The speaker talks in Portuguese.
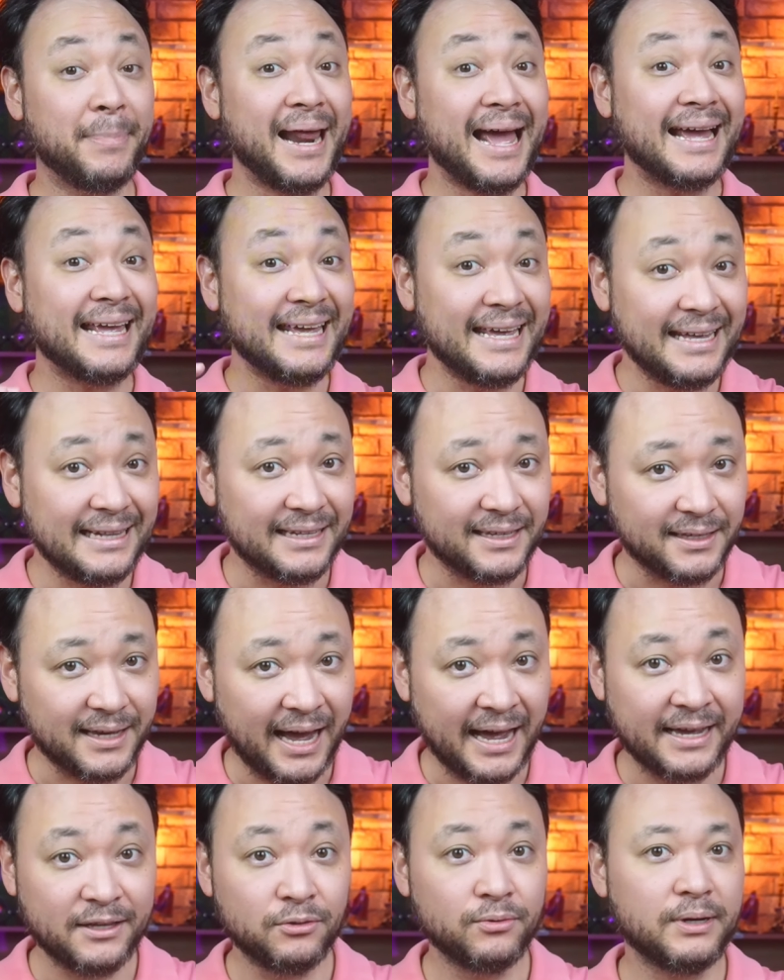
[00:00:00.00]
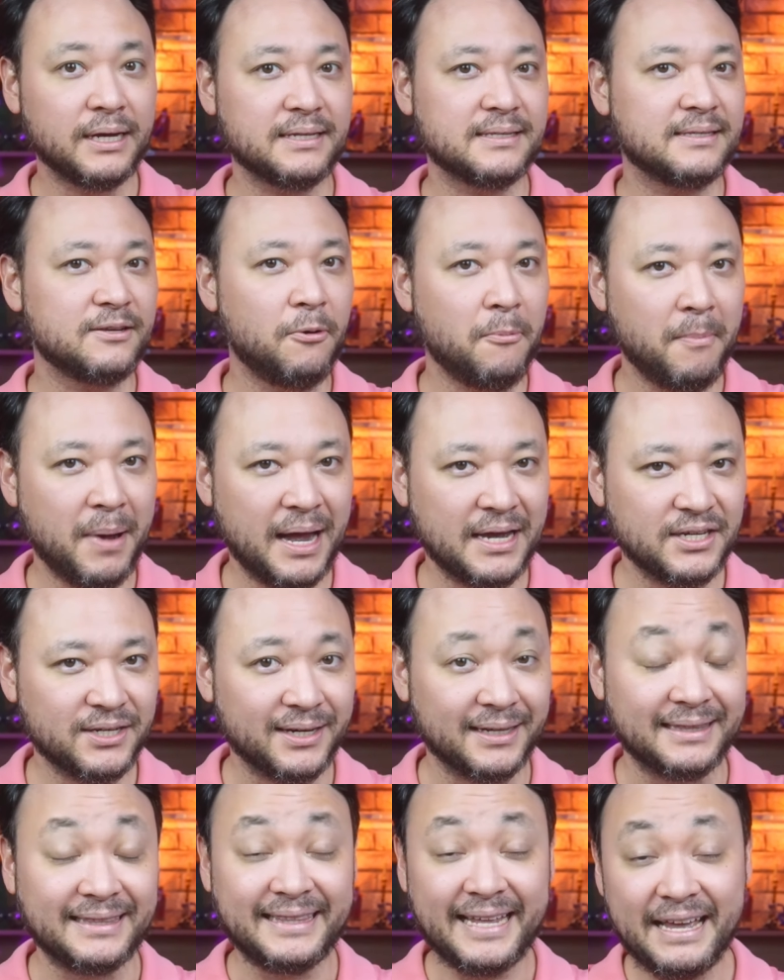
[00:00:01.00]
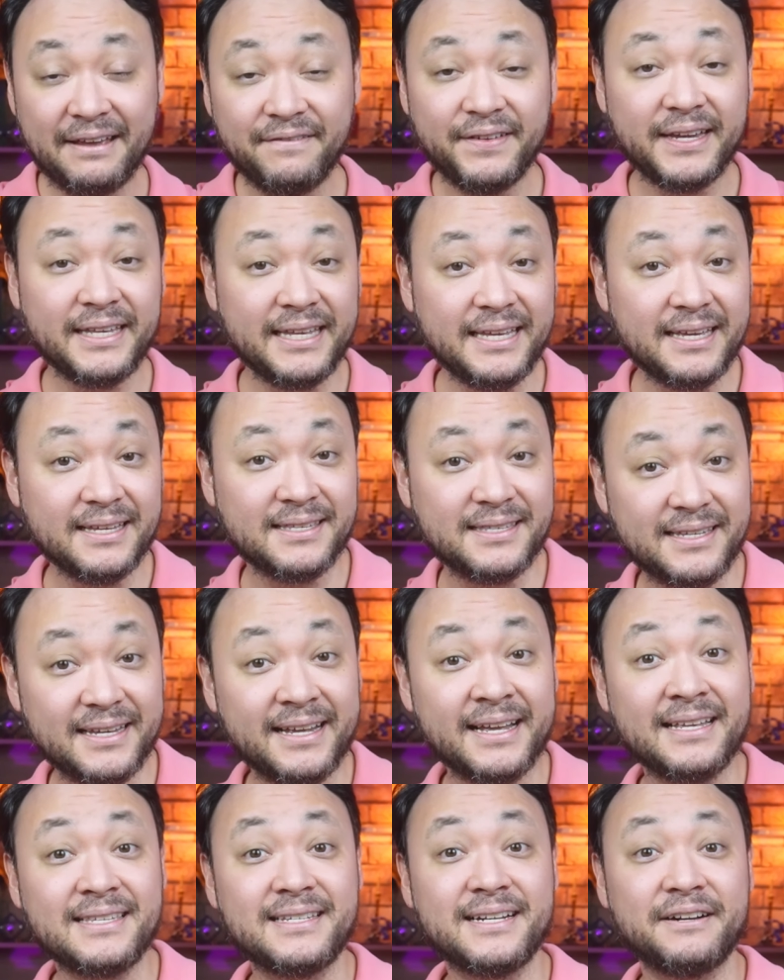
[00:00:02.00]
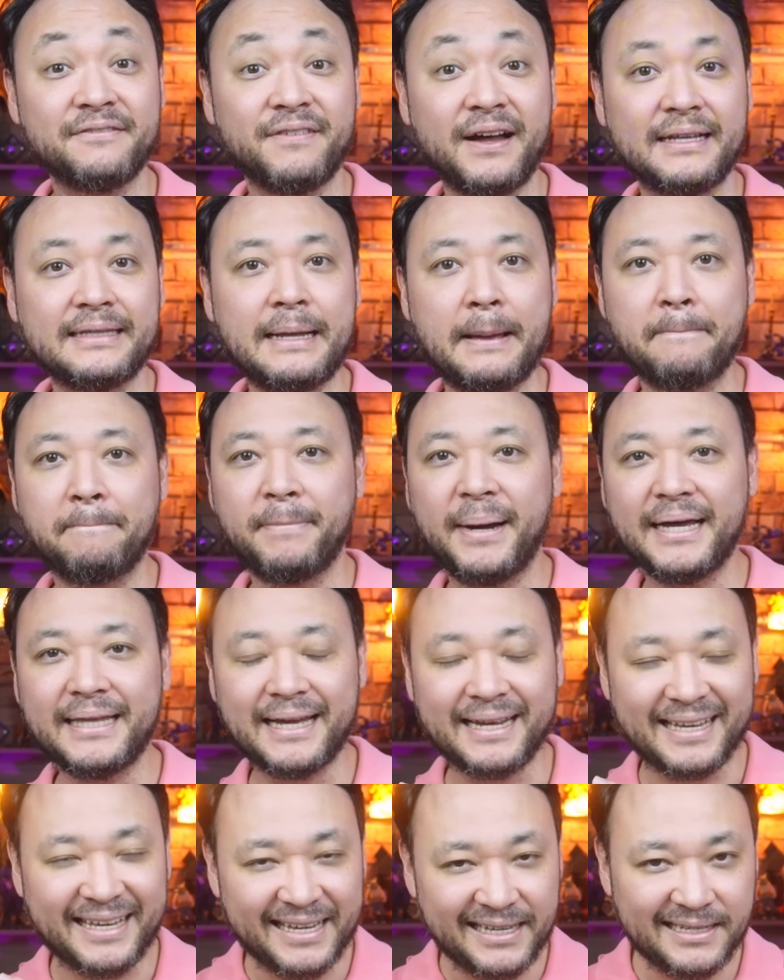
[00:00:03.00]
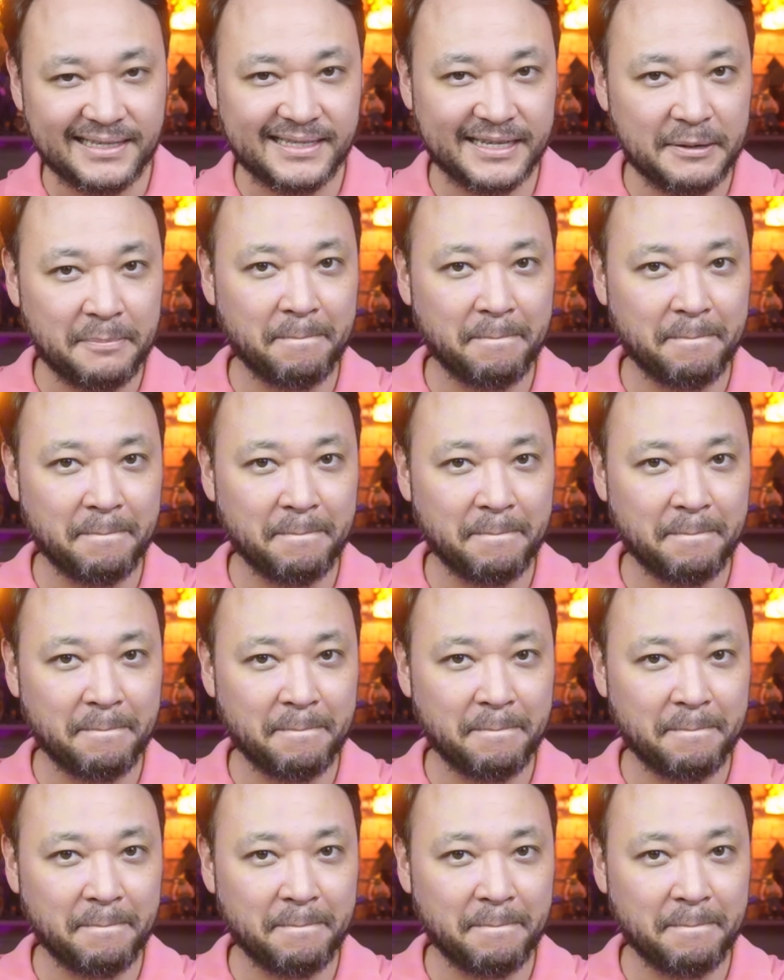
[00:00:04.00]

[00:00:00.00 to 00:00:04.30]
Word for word: Para ele, a educação mágica deveria ser reservada para aqueles que